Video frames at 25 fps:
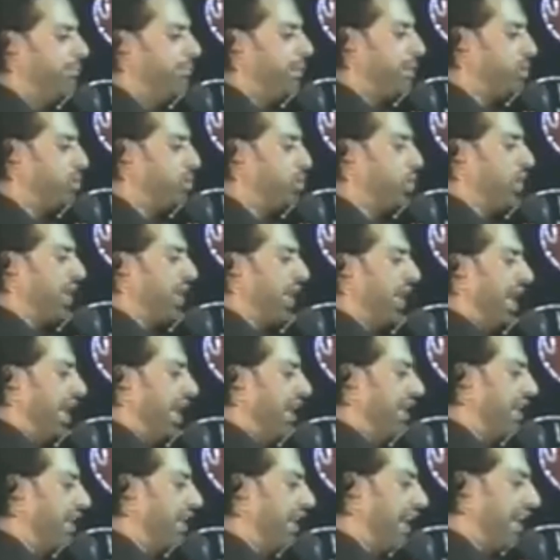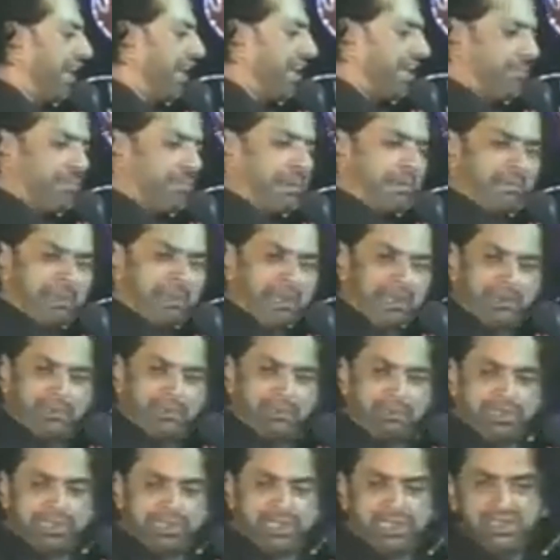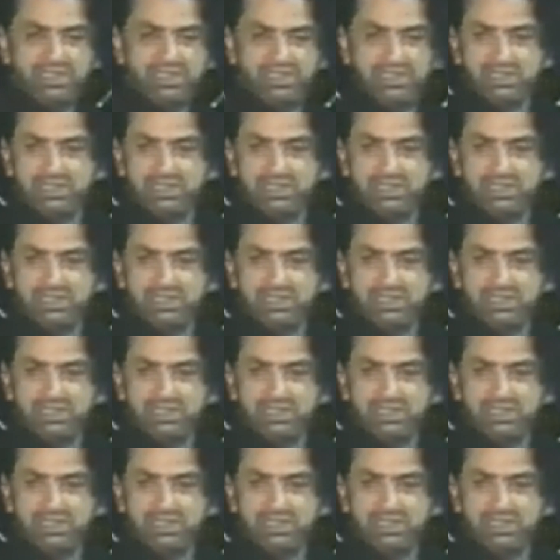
बतूल के लाल ने काले कपड़े पहने हुए थे